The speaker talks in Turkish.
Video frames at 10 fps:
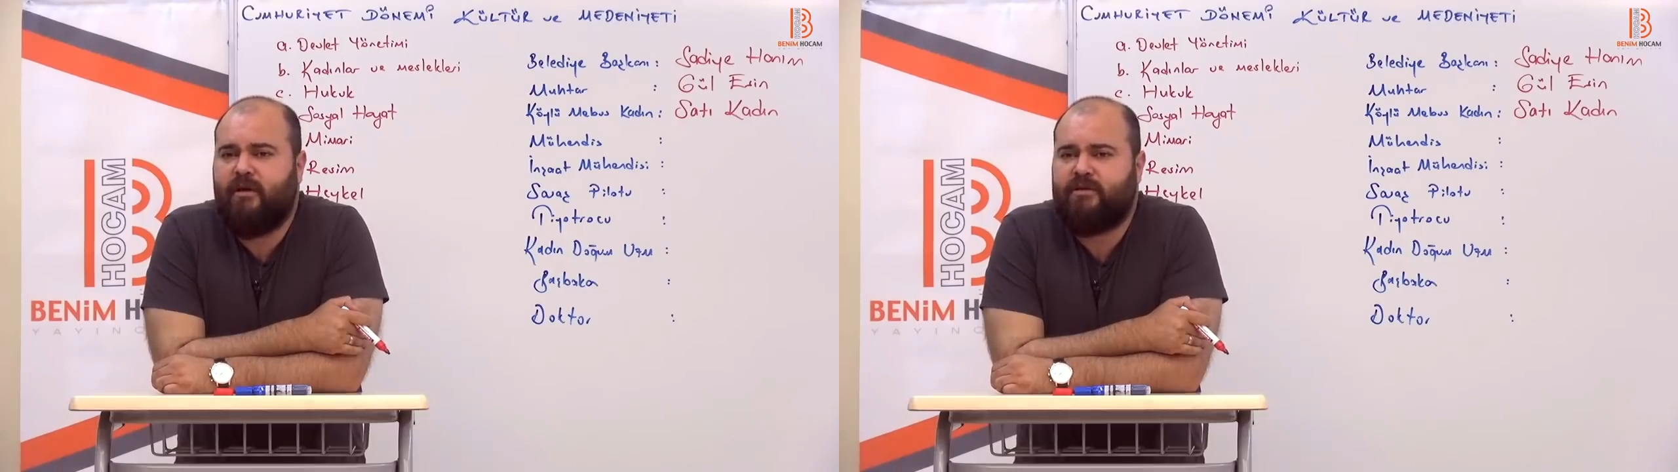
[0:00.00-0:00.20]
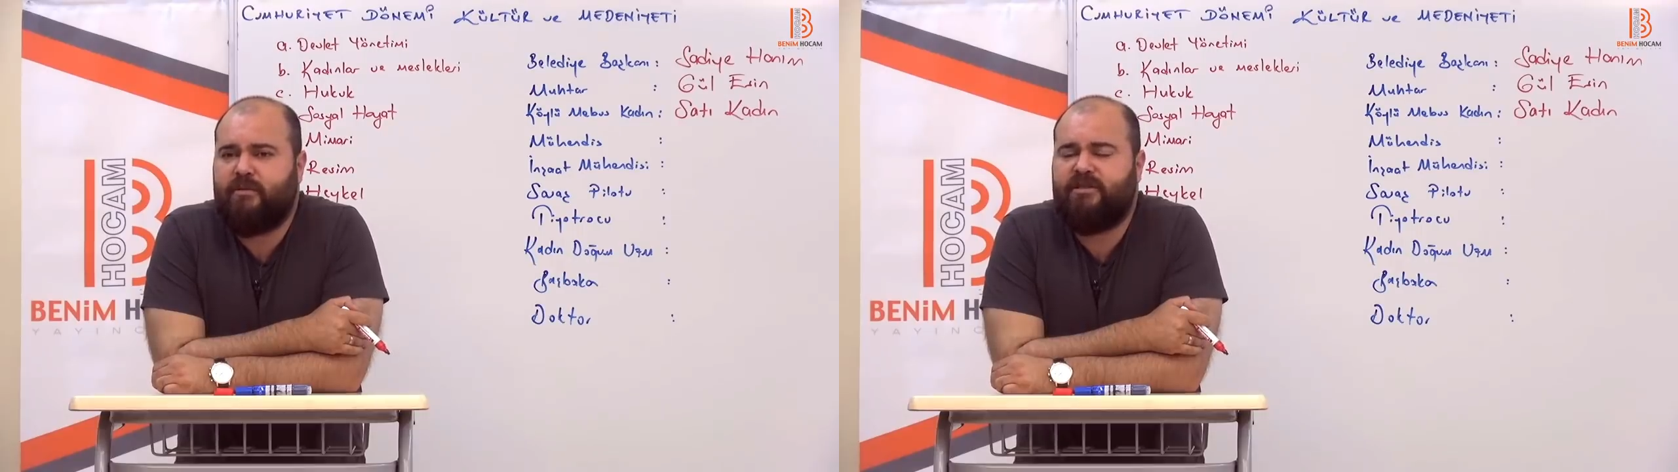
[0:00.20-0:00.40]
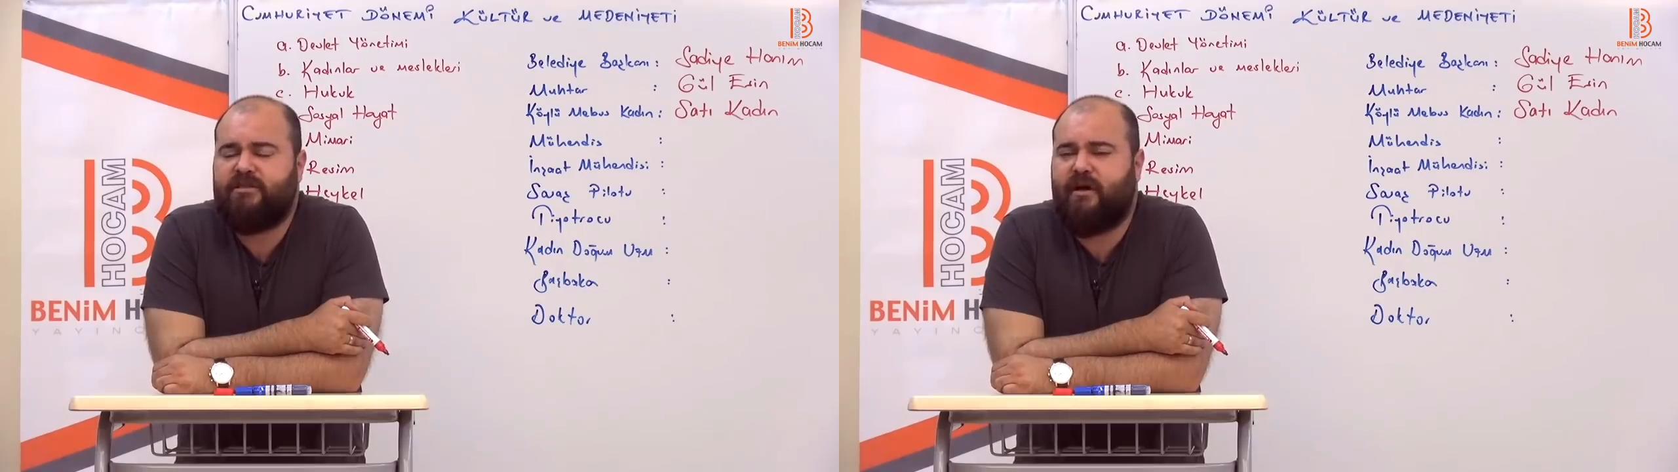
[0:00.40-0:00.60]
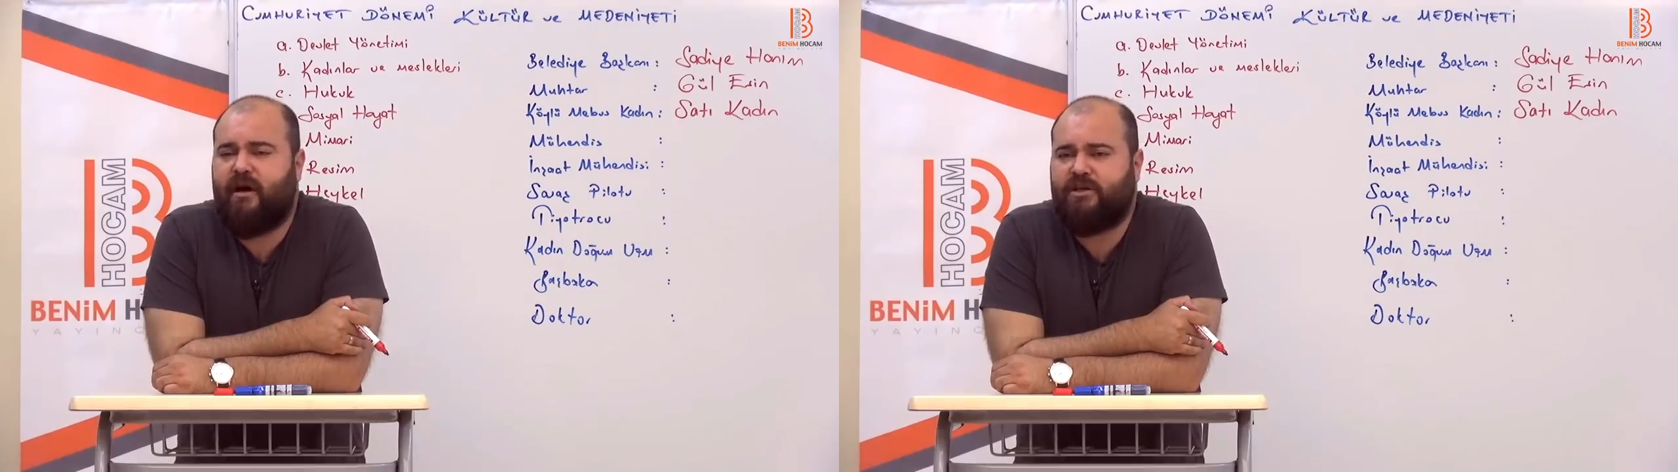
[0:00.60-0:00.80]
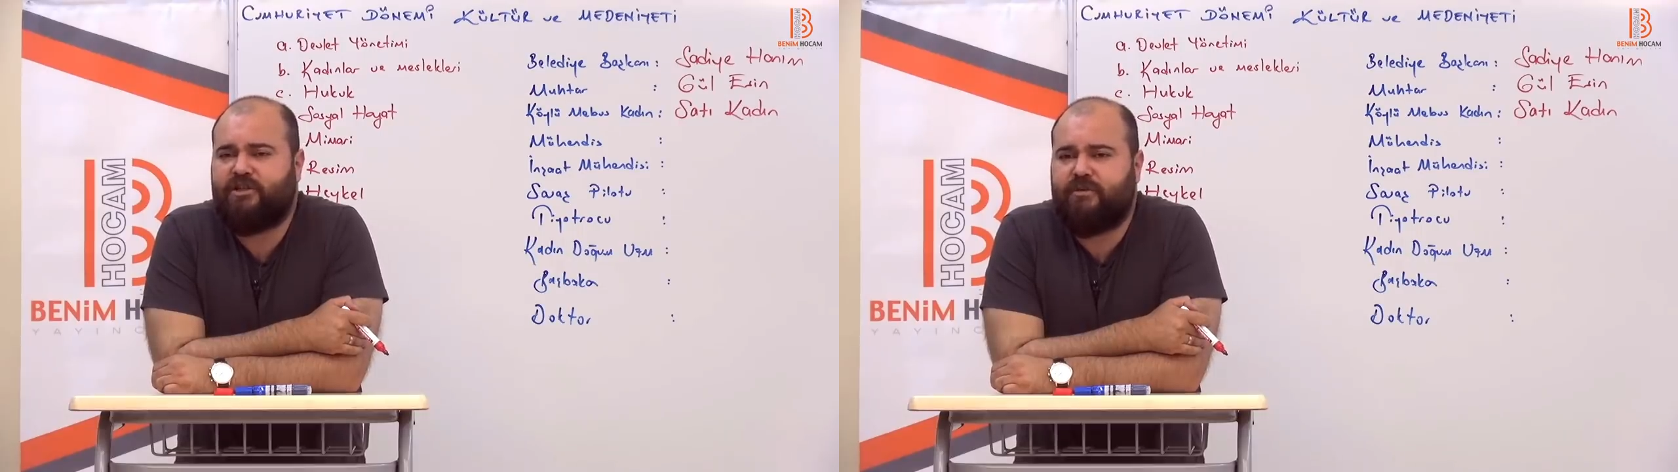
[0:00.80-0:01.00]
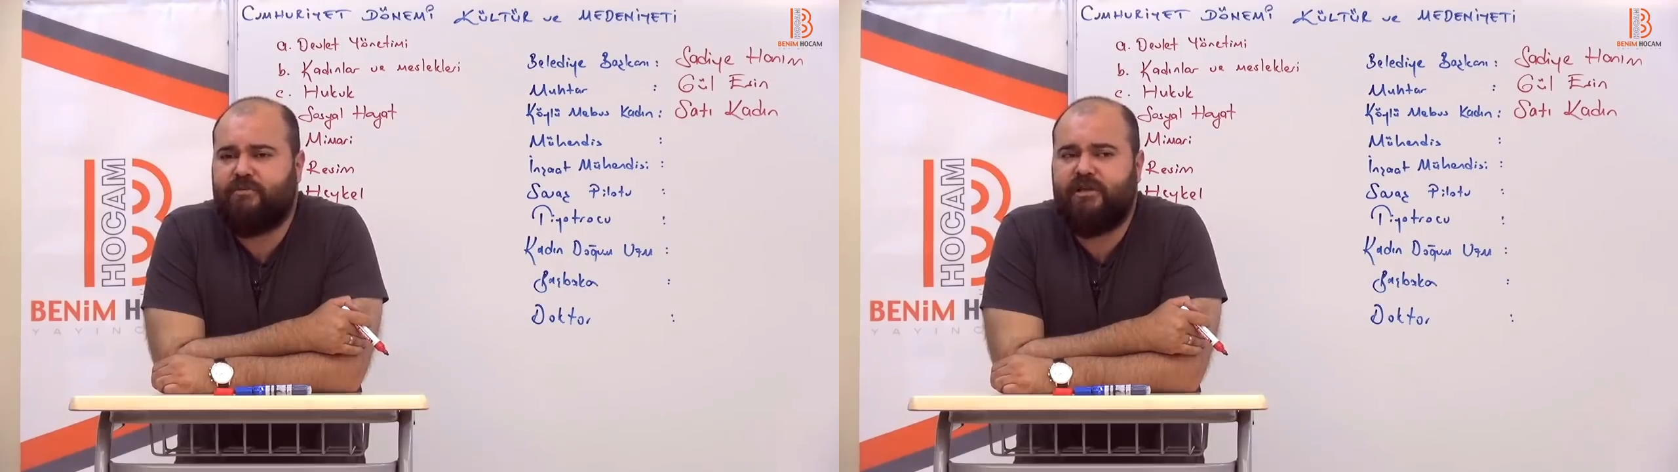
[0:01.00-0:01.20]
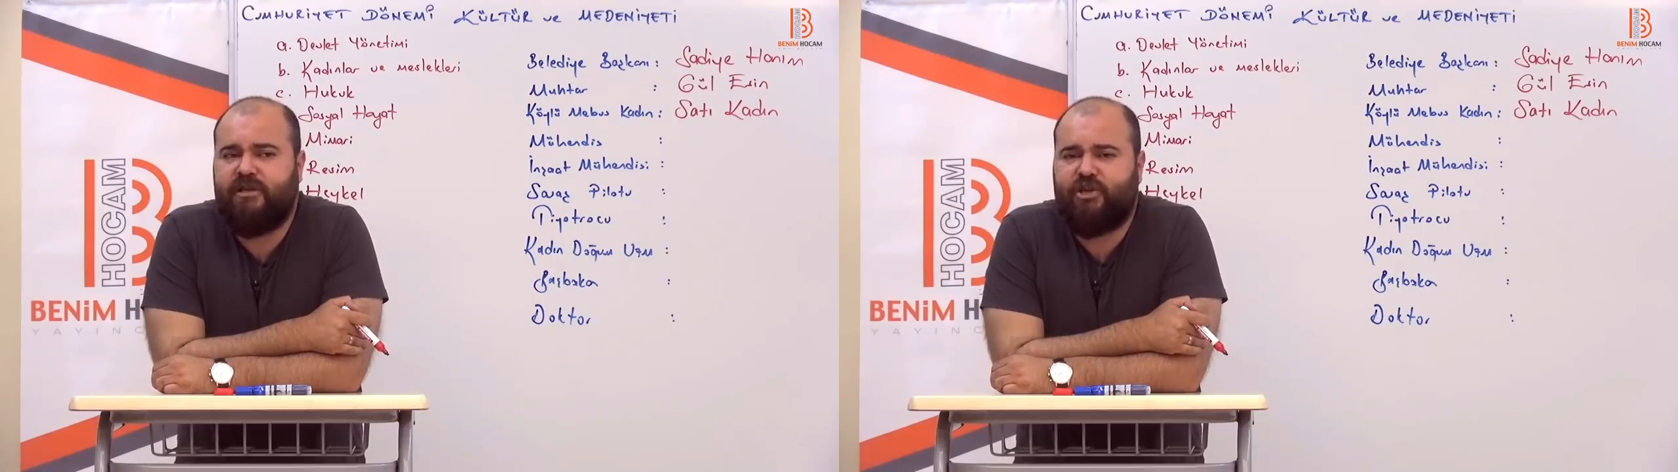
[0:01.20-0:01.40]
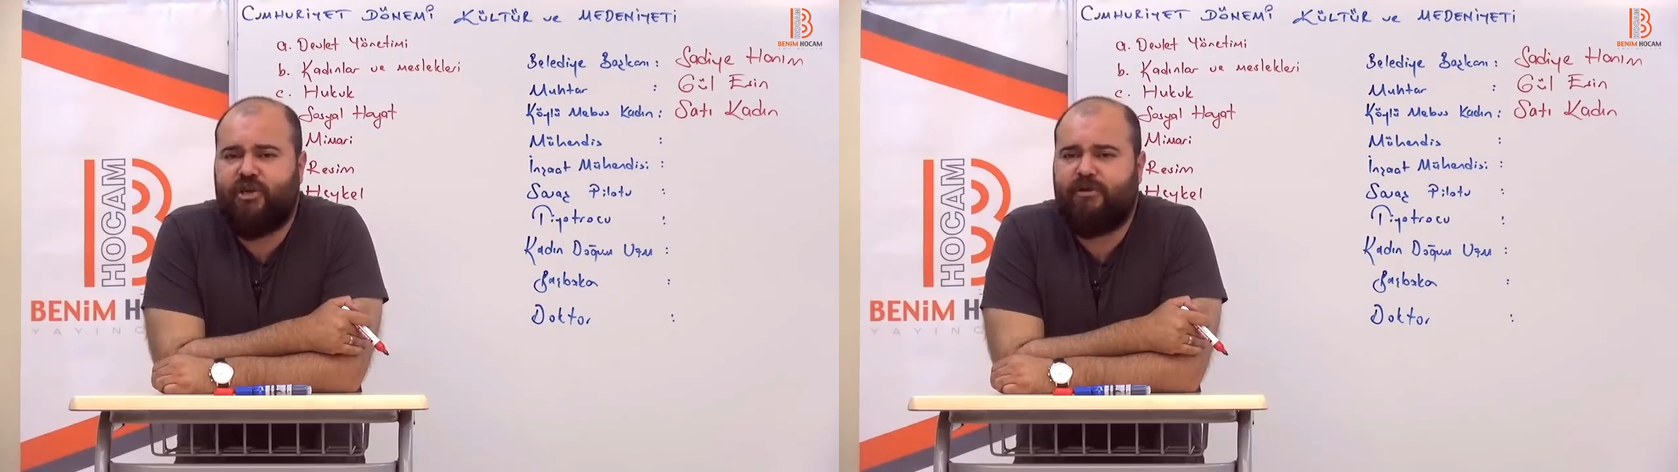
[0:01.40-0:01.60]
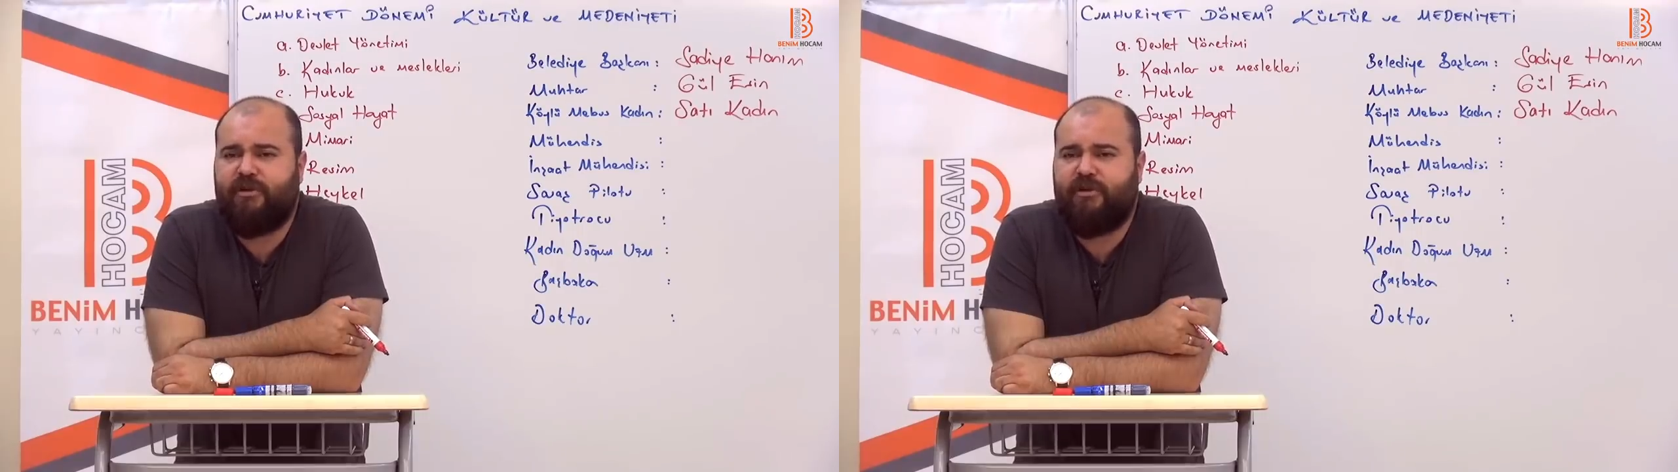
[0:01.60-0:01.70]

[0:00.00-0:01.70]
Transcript: işte birisinde A şıkkı, birinde C,